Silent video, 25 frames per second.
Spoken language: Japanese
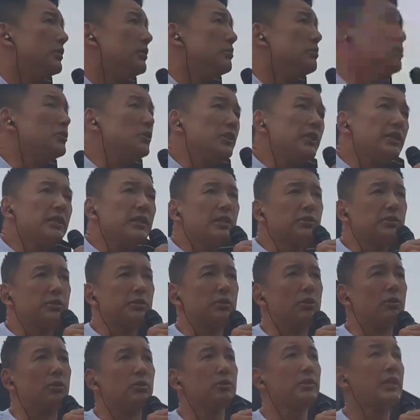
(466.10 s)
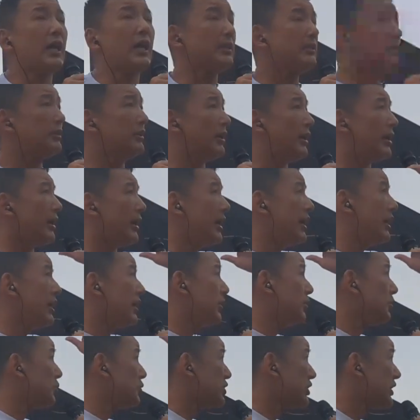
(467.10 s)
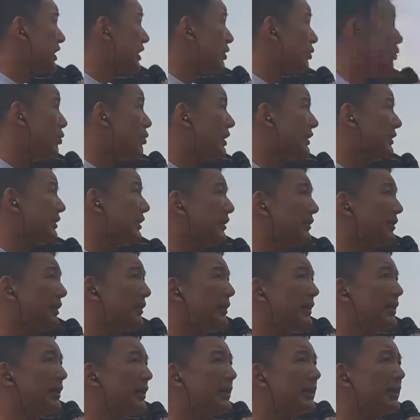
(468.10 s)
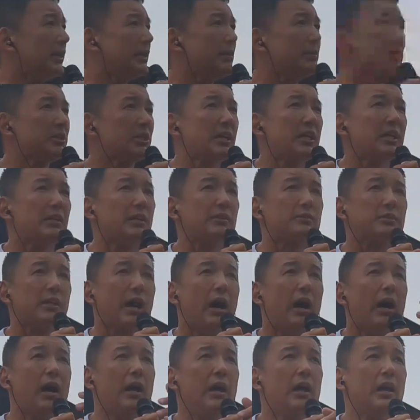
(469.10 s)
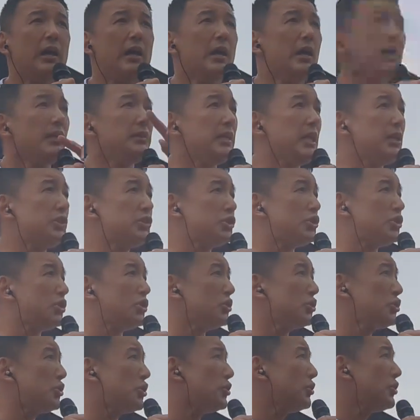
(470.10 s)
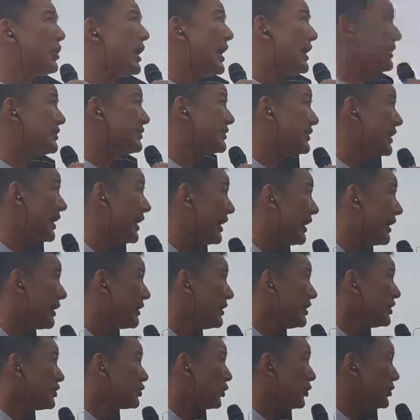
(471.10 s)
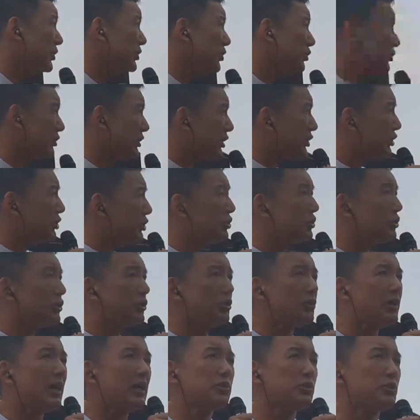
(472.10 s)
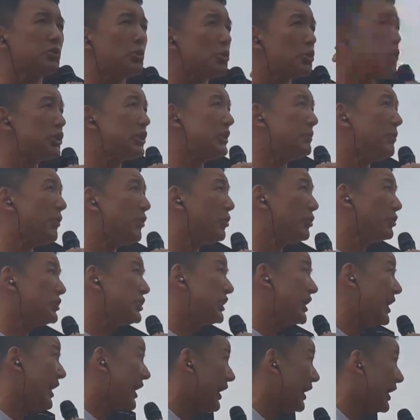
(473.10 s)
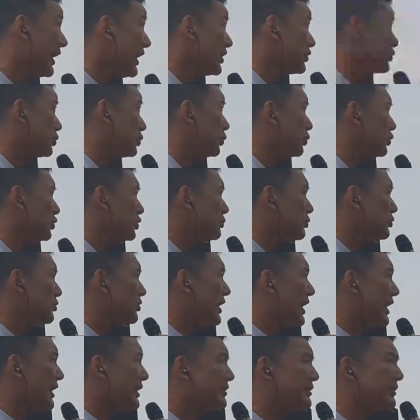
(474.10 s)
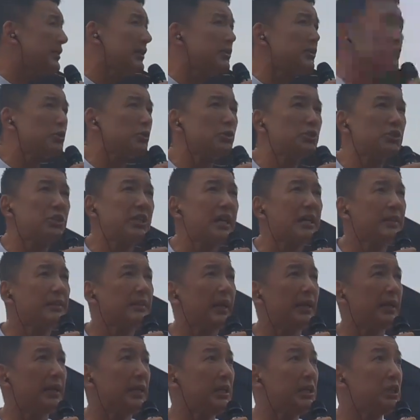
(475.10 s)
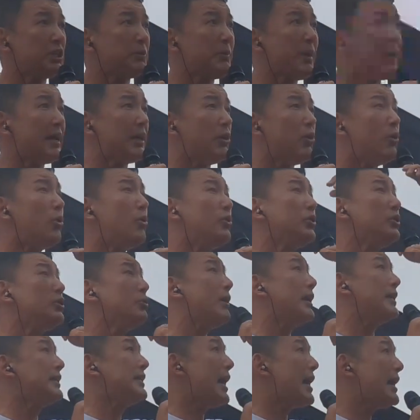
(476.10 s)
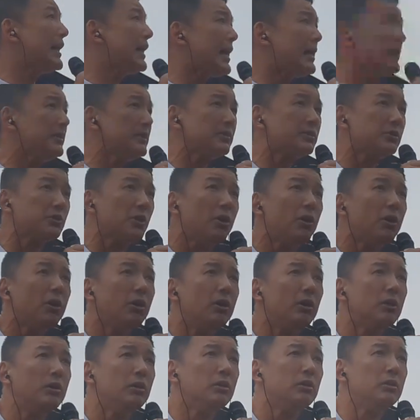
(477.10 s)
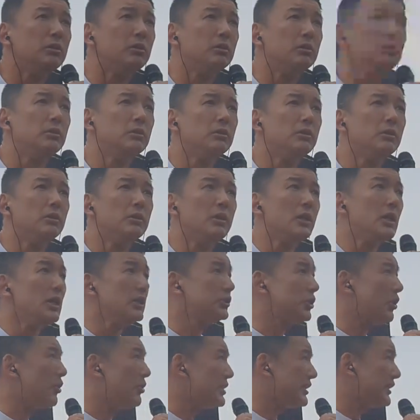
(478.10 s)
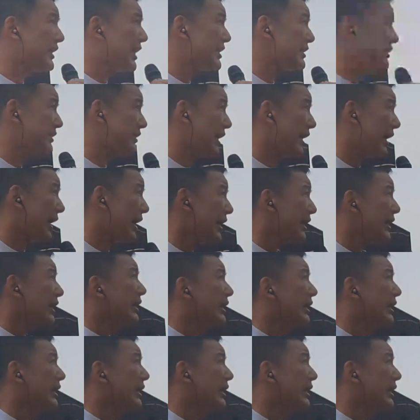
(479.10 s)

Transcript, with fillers: 無理ですよだって営業時間終わったら出ていかなきゃダメじゃないですか熱中症が発生それによって救急搬送死亡事例そういうものが発生する時間帯一番多いのは夜間ですよそこに対して